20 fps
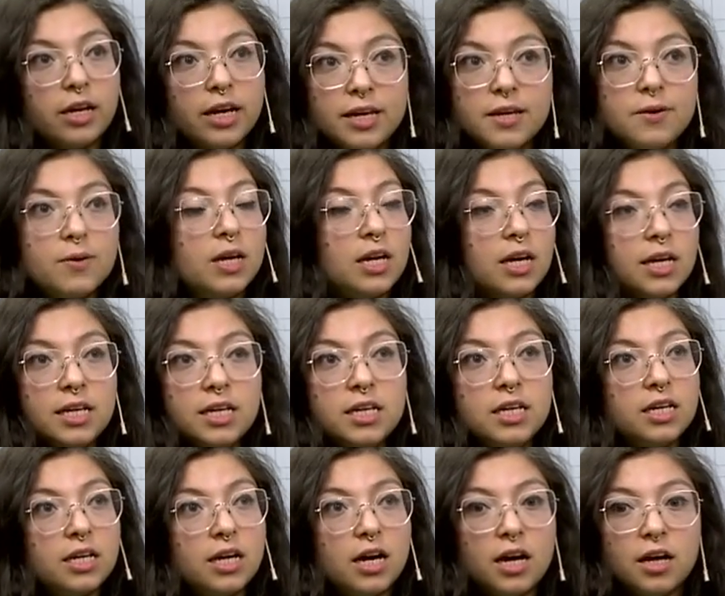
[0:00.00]
les iban a
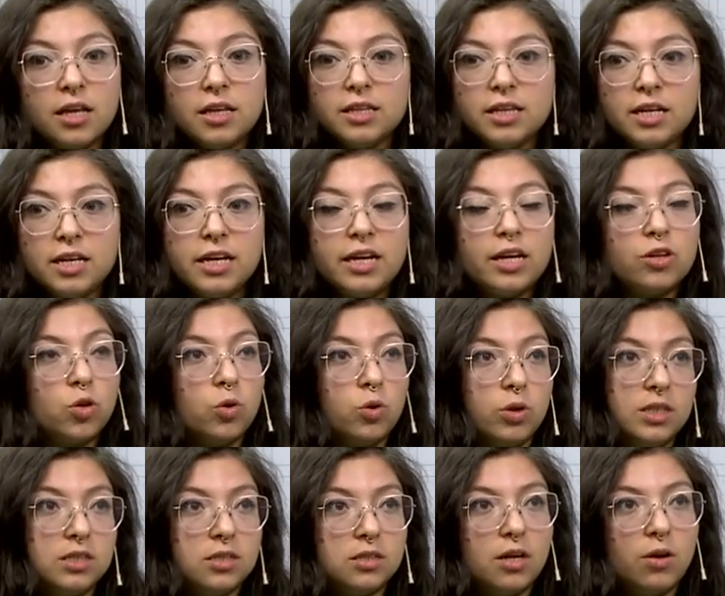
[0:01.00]
ir a detener a
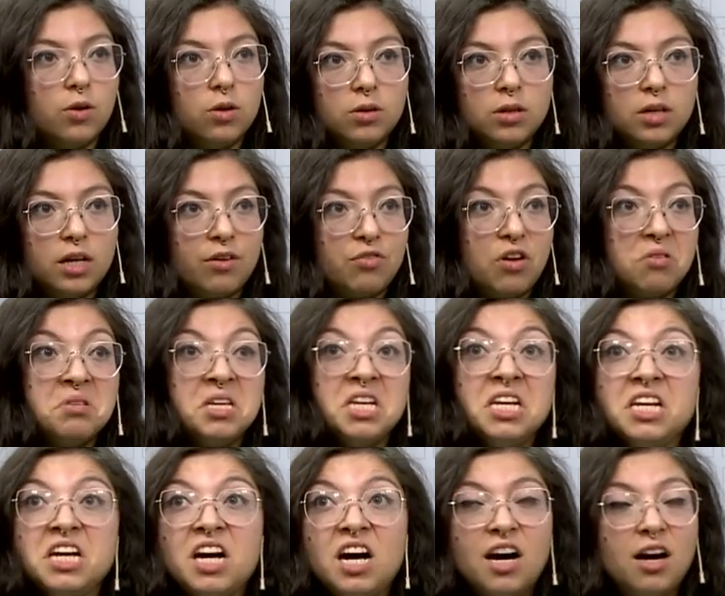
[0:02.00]
todos. Hablo de la
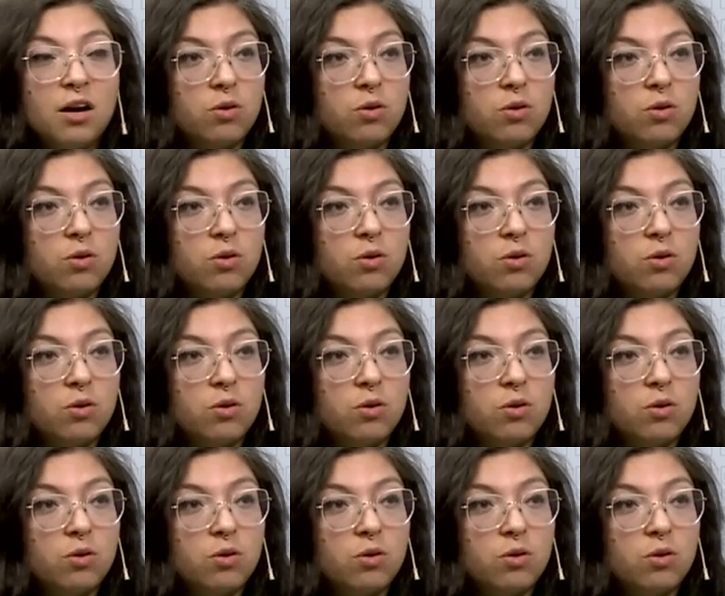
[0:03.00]
familia,